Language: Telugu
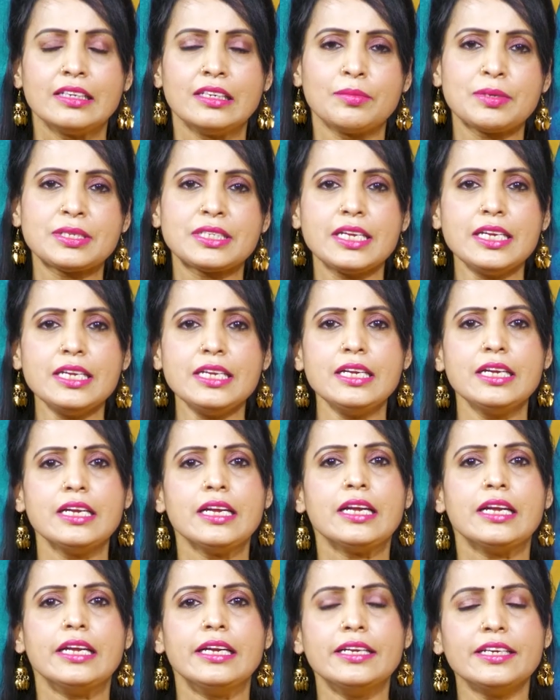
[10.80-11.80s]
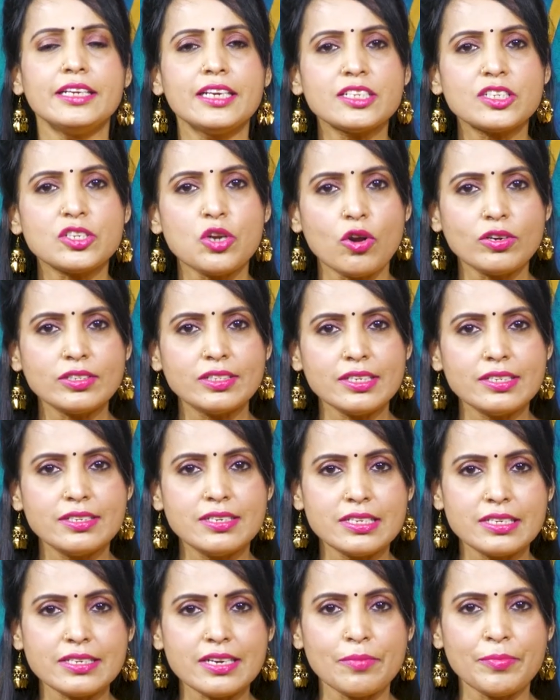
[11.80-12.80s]
నమస్తే ఇండియాస్ లార్జెస్ట్
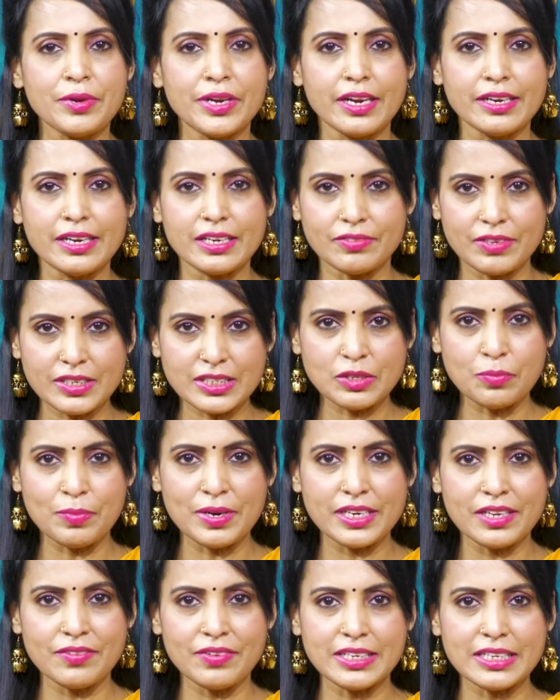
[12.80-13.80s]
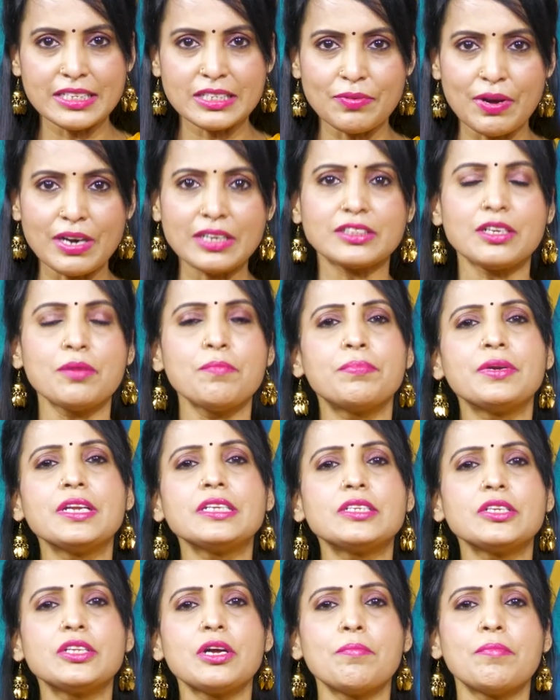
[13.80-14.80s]
డిజిటల్ మీడియా నెట్వర్క్ సుమన్ టీవీకి స్వాగతం
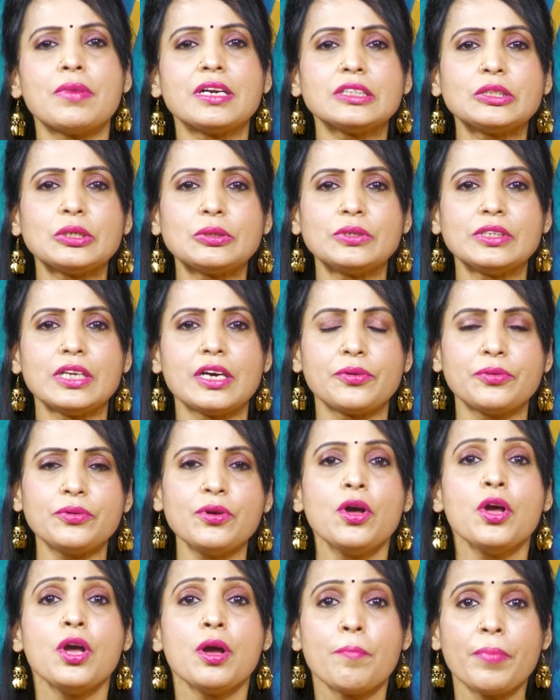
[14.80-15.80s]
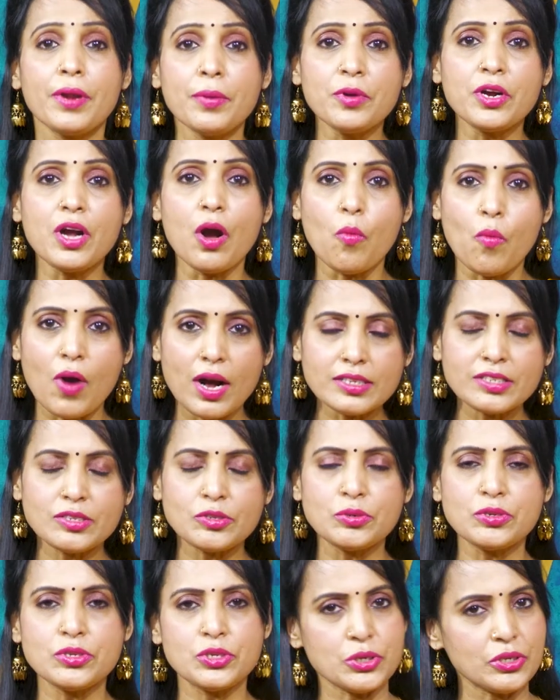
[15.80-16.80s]
ప్రస్తుతం మనతో ఉన్నారు ప్రముఖ
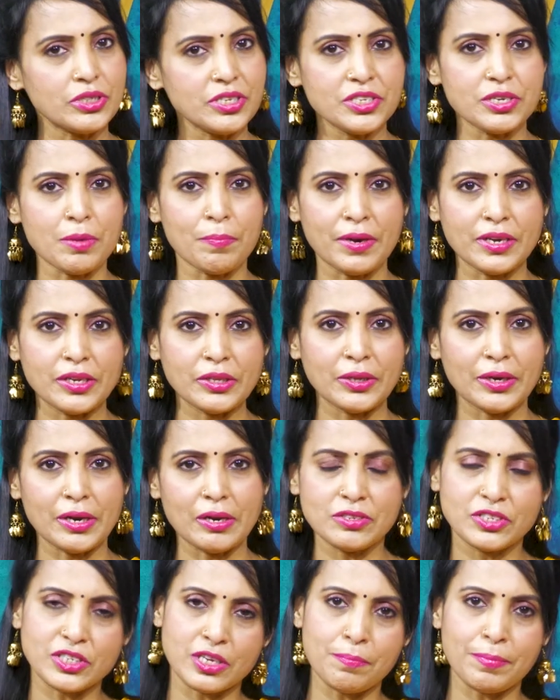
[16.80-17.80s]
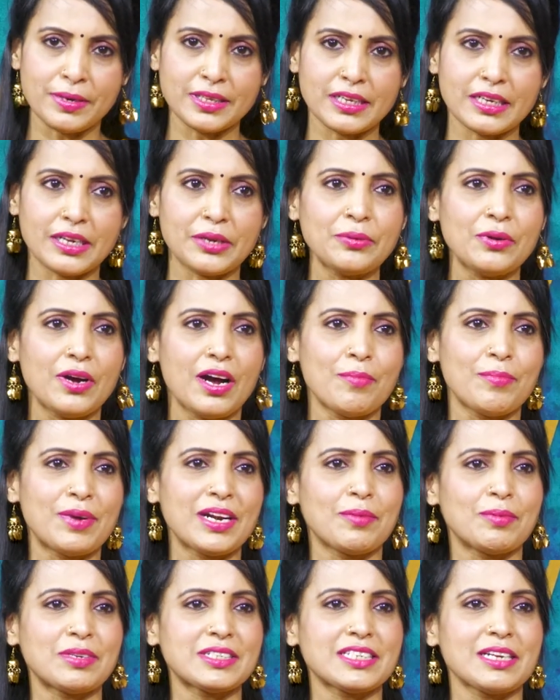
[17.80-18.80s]
వాస్తు జ్యోతిష పండితురాలు జయప్రద గారు అమ్మ
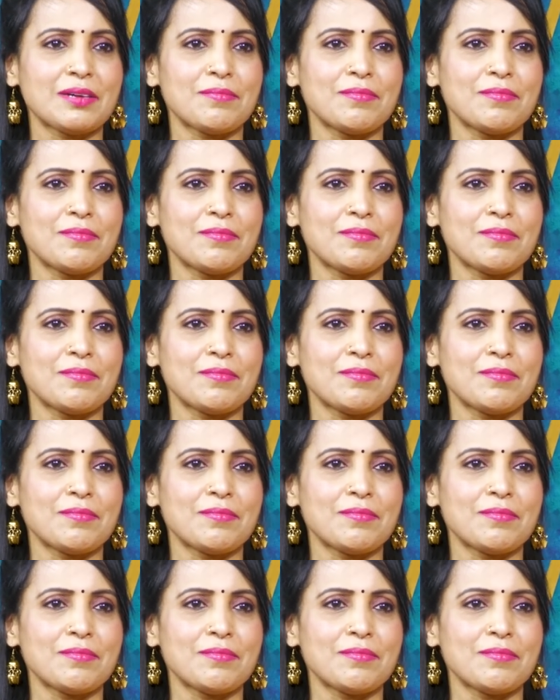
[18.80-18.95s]
నమస్తే